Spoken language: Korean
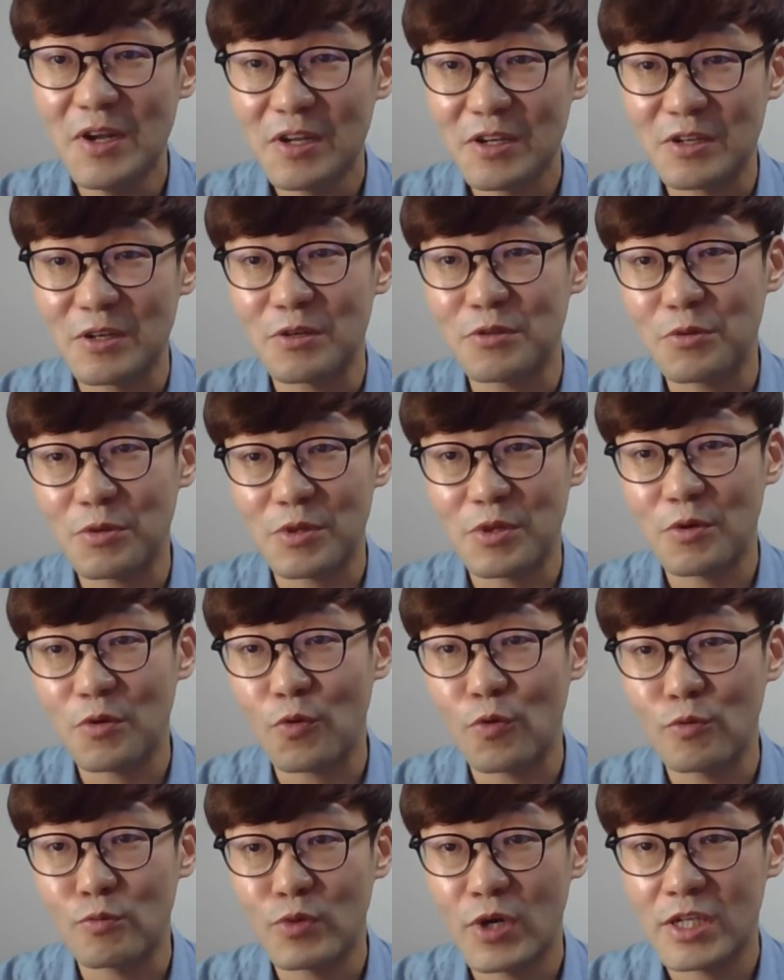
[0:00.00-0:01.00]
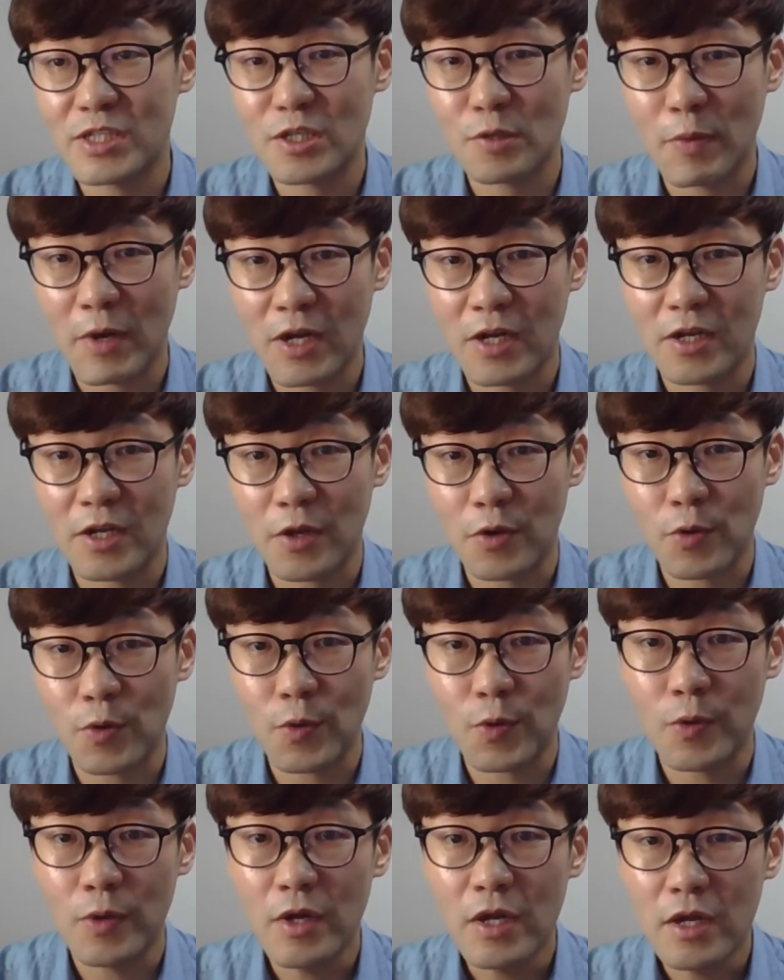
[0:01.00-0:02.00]
그 토대로 공부하시길
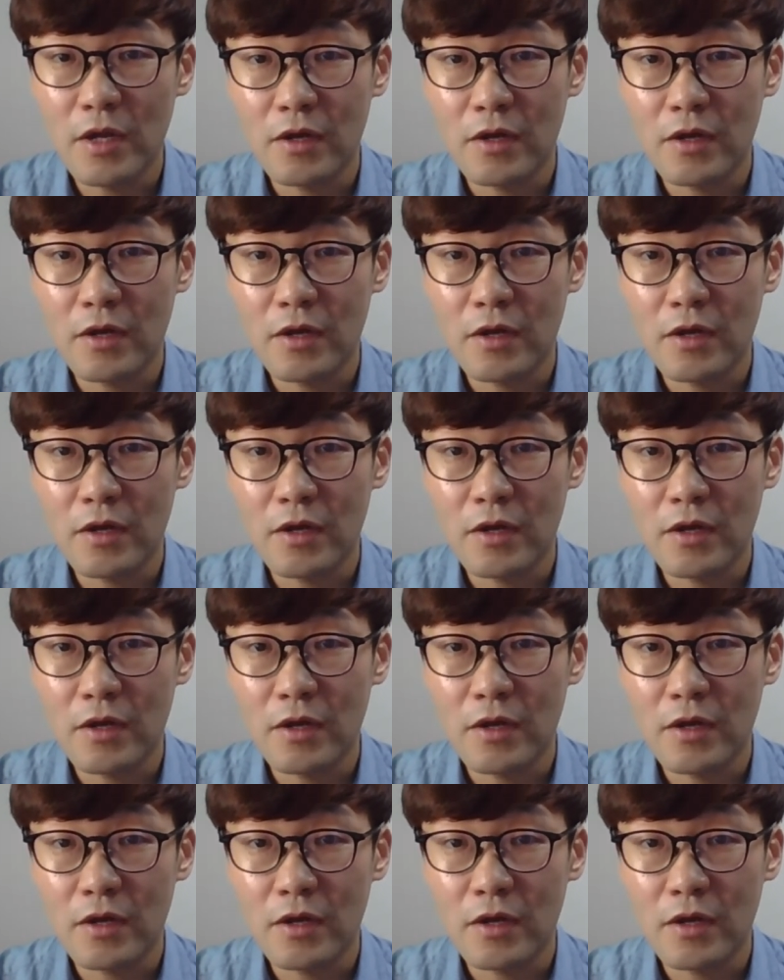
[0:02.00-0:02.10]
바라겠고,